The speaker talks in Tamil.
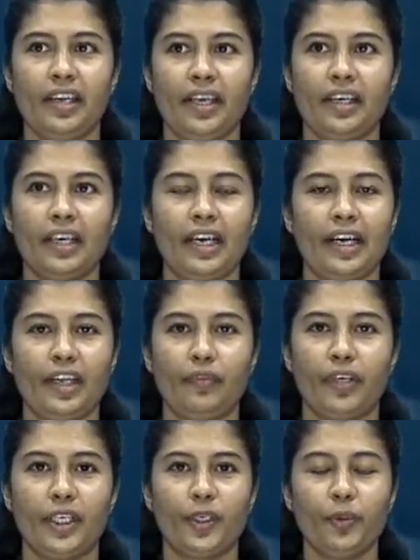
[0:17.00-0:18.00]
நேர்கள்
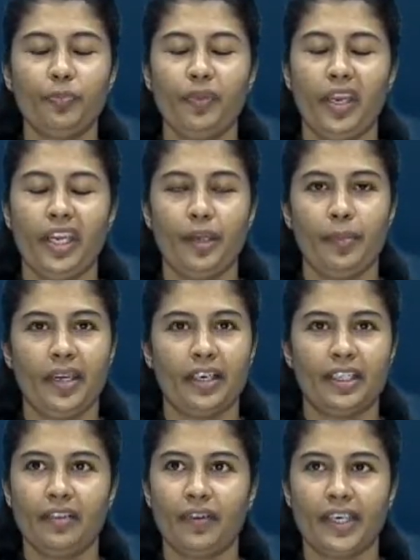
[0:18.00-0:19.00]
அனைவருக்கும்
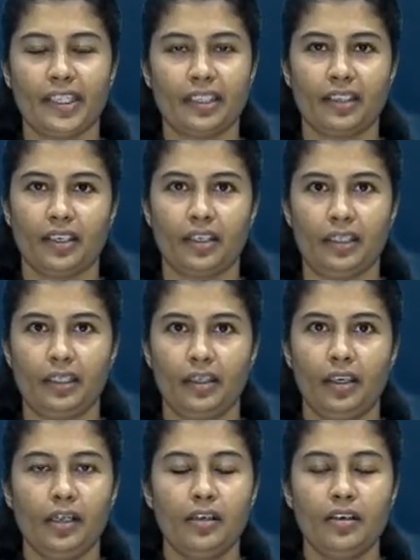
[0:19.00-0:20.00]
இனிமையான வணக்கங்கள்
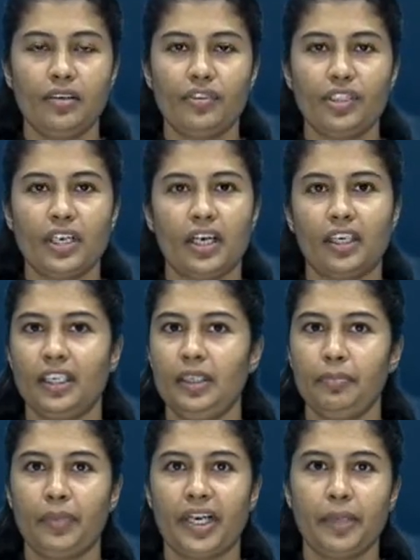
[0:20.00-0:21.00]
இன்று நாங்கள்
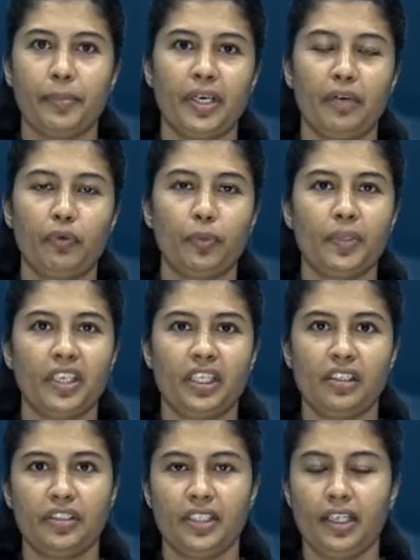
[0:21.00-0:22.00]
மறைப்பயில்வோம்
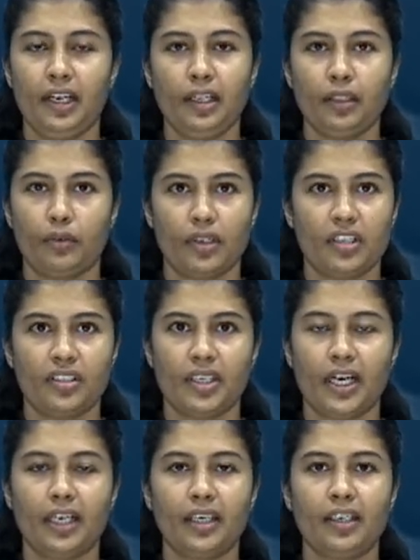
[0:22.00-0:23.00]
நிகழ்ச்சியில்
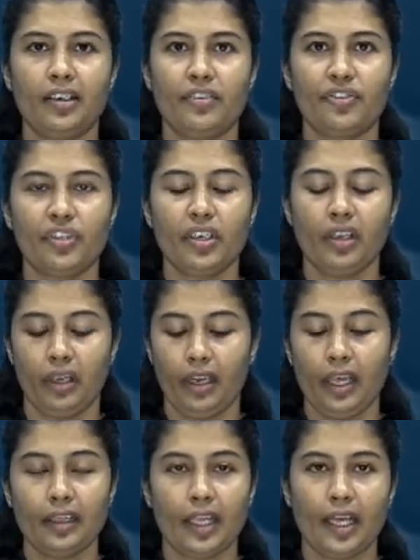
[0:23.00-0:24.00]
தொடர்ச்சியாக இன்று
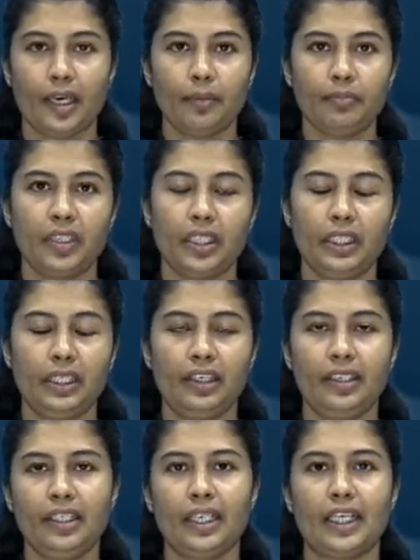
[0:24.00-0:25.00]
தரம்
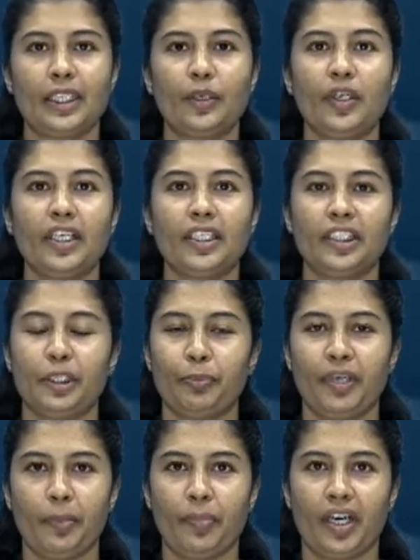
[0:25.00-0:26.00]
ஏழு கத்தோலிக்க
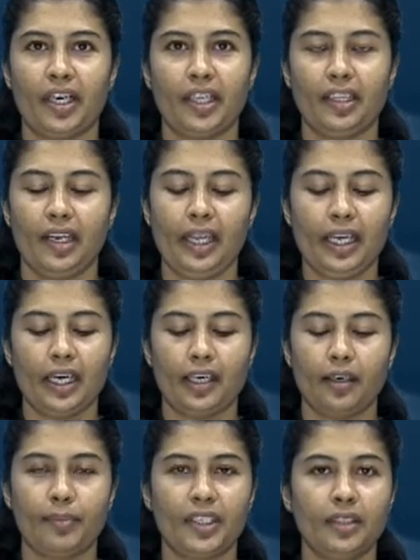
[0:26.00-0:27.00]
திருமறை பாடத்திலே
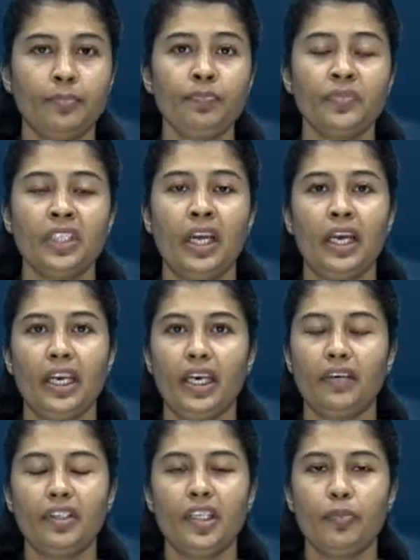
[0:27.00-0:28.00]
காணப்படும்
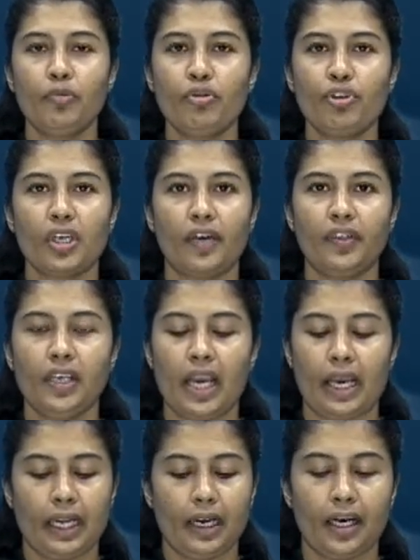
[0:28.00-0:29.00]
இருபத்தி மூன்றாவது
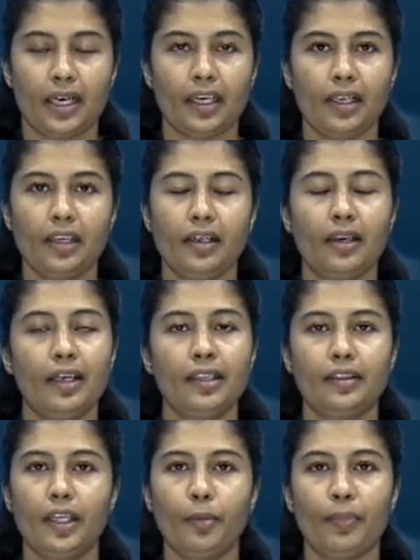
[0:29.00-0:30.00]
அழகான
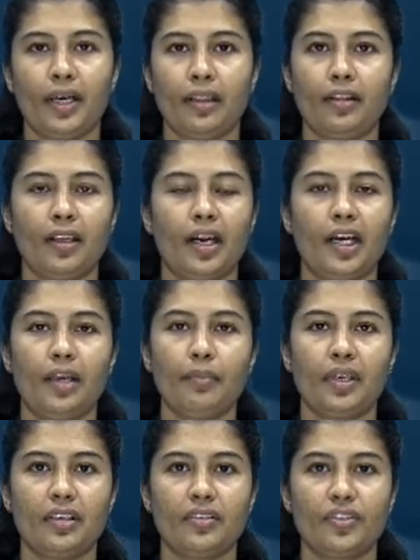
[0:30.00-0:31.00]
திருமணத்தியாளம்
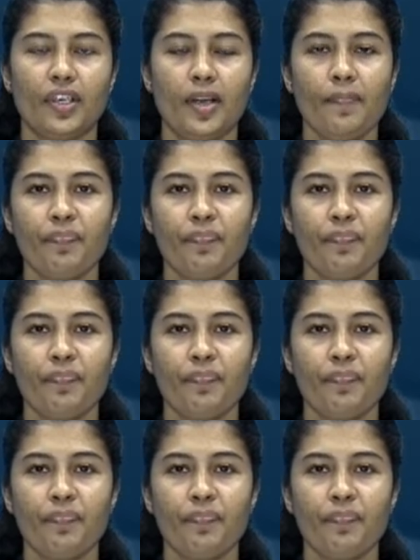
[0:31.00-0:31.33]
என்ற